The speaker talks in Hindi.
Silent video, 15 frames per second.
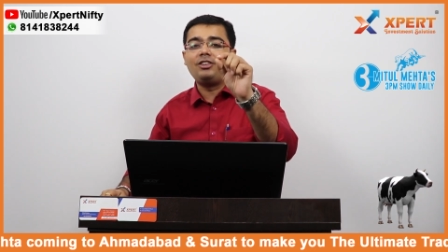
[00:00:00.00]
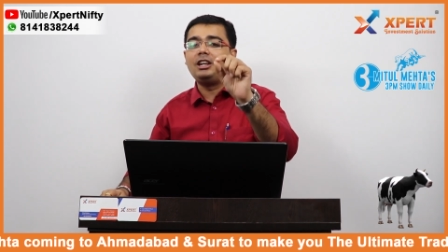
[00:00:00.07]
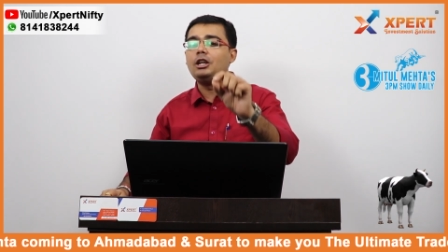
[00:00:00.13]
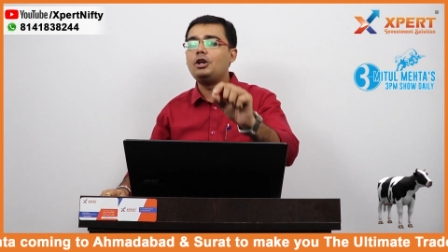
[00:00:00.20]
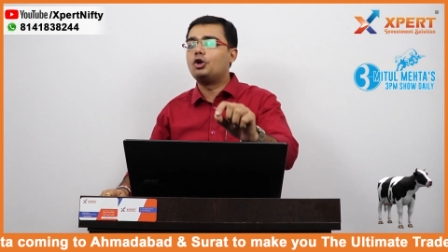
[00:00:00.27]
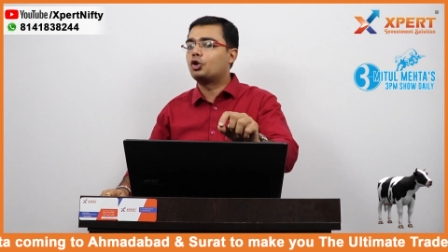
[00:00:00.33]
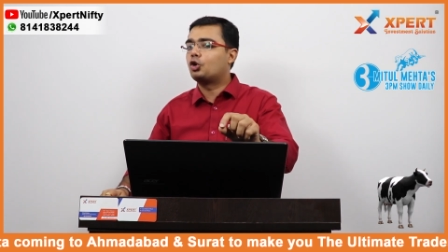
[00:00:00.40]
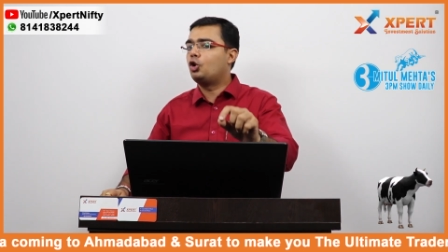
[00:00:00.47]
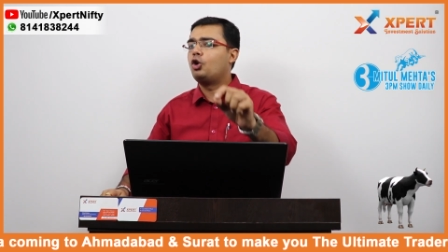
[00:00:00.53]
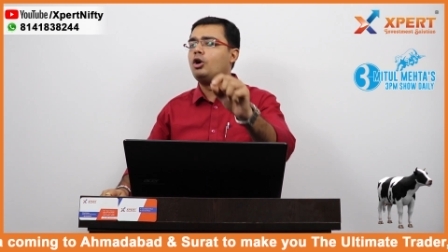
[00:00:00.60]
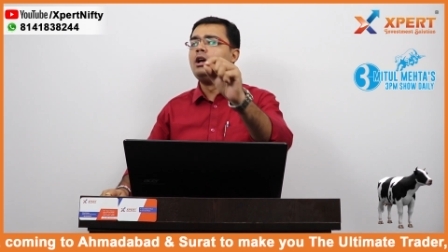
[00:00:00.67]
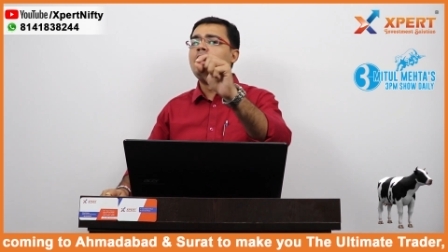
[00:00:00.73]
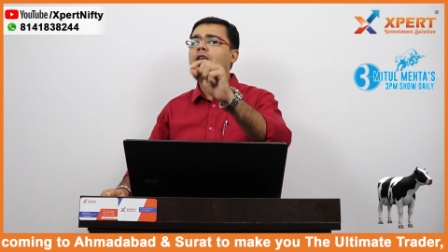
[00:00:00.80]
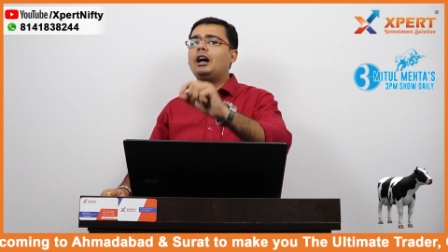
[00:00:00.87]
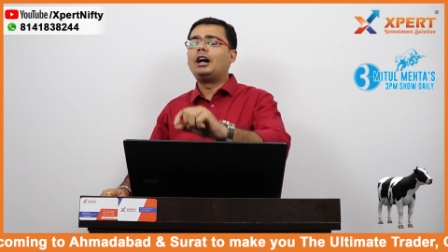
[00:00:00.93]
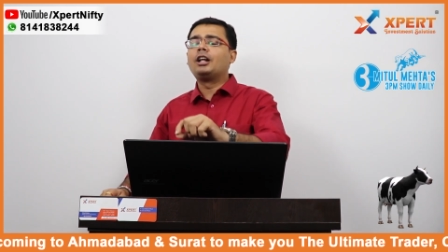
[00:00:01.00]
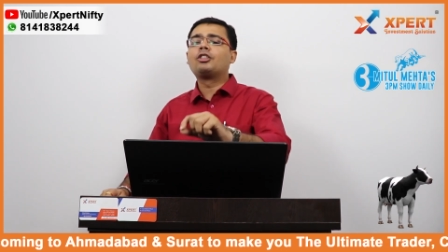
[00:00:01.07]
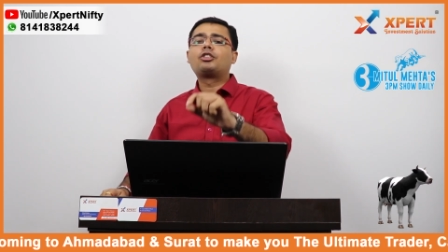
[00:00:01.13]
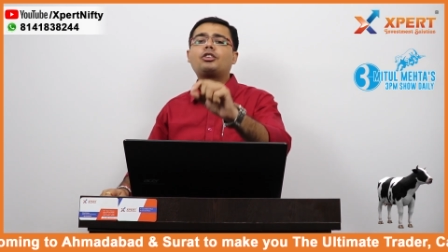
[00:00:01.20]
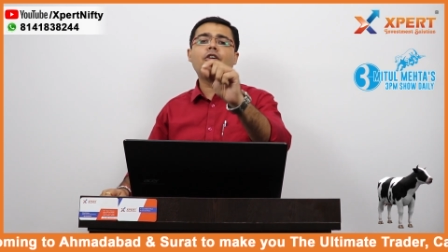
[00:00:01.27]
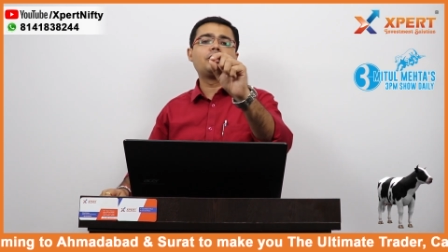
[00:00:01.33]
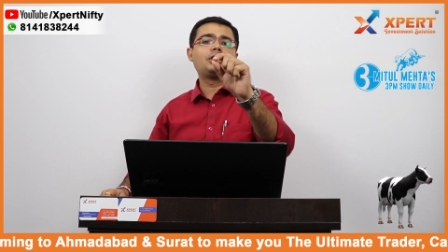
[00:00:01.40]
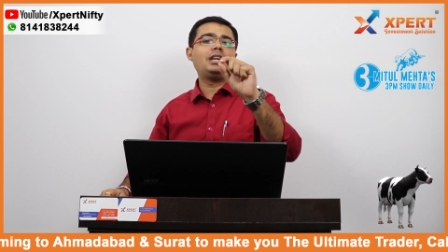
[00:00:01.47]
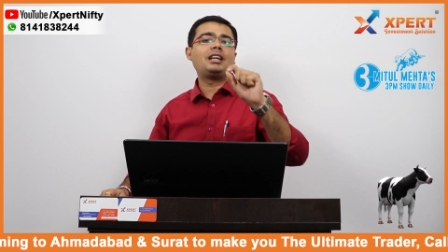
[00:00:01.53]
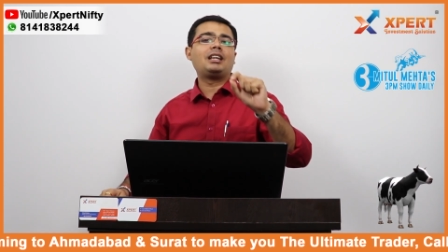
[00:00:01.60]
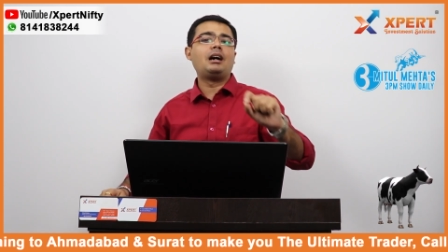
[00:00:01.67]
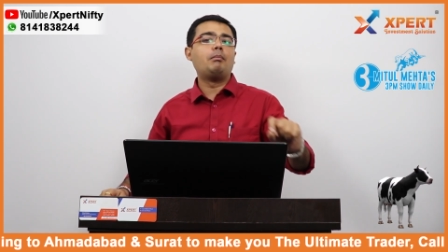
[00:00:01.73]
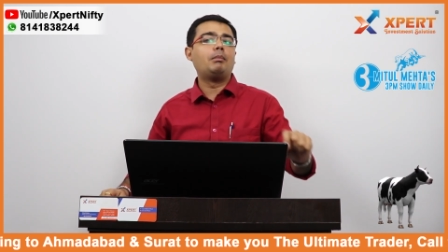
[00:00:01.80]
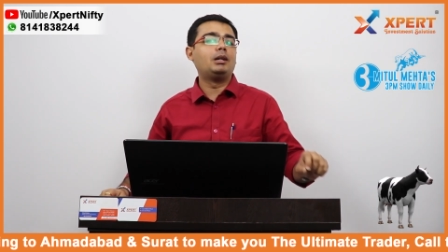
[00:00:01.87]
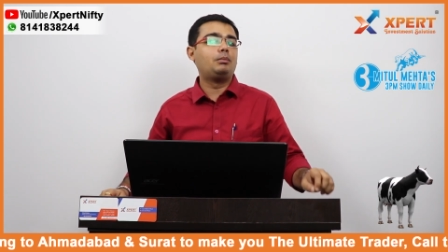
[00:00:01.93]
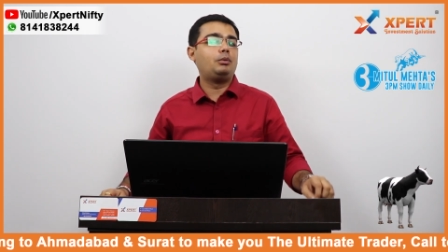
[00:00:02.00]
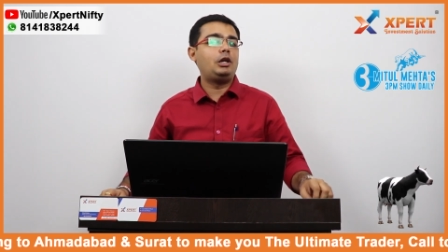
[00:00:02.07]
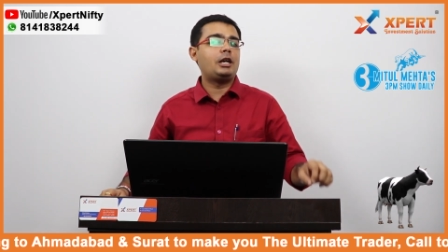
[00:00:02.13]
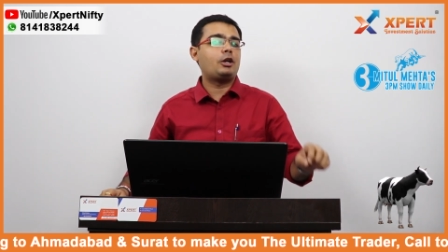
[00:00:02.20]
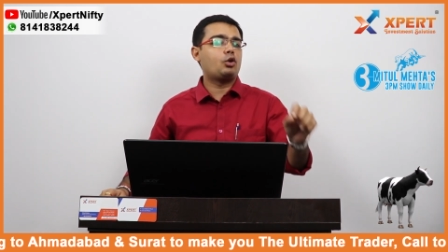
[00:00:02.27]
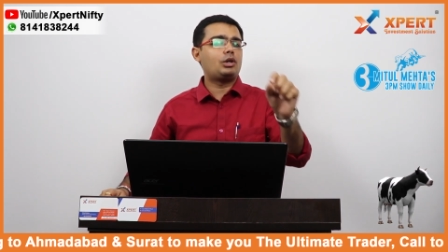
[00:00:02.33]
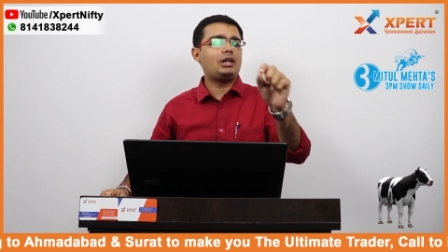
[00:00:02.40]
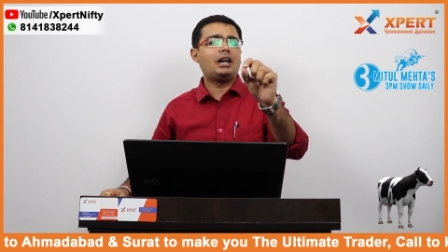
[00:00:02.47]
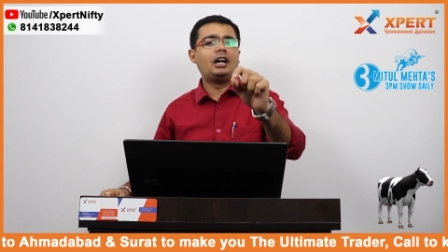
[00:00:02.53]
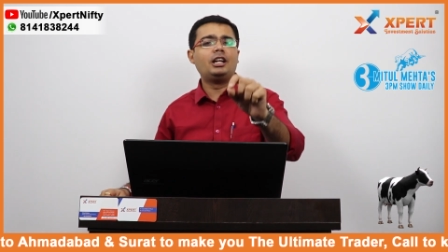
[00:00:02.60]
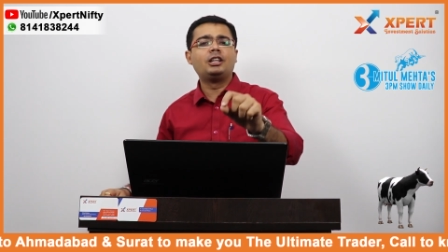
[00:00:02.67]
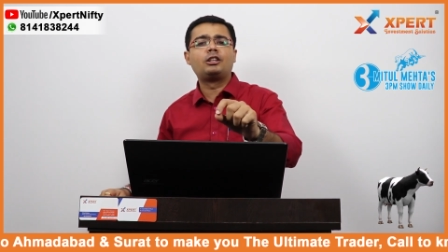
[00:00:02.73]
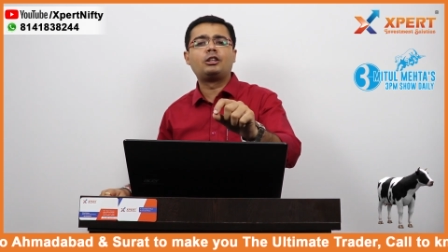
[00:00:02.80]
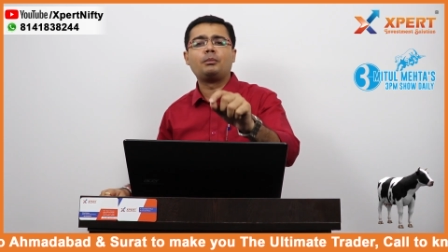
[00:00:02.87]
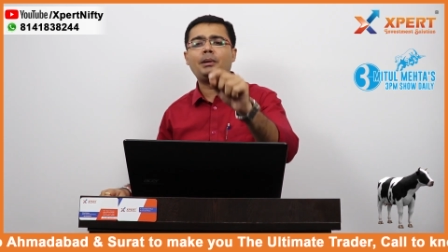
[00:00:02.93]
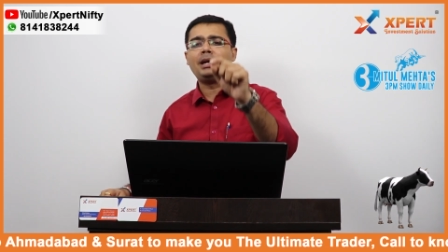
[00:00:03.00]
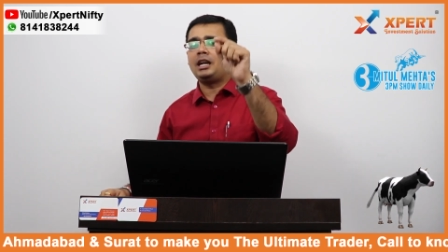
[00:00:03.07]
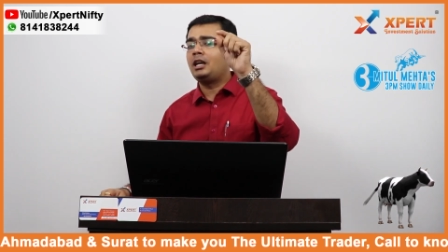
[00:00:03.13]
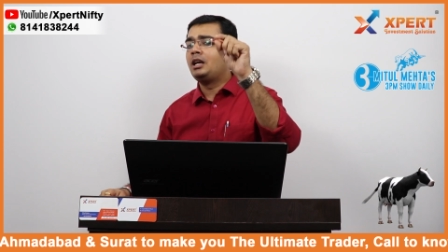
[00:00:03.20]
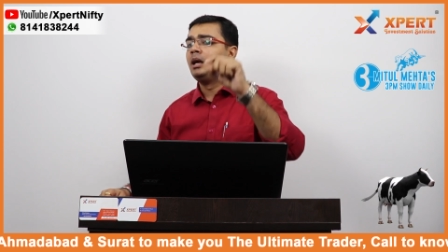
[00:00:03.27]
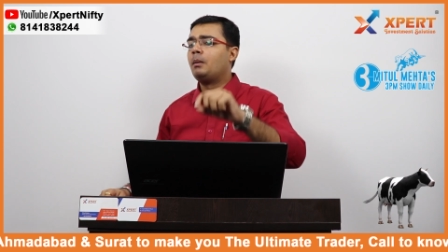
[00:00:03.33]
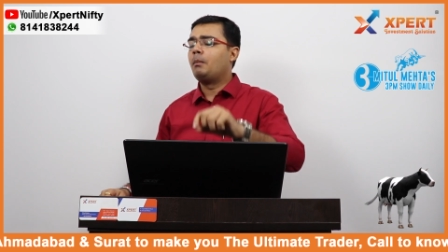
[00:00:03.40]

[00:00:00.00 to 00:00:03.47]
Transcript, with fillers: वीडियो को अंत तक देखना मत भूलिए क्योंकि अंत में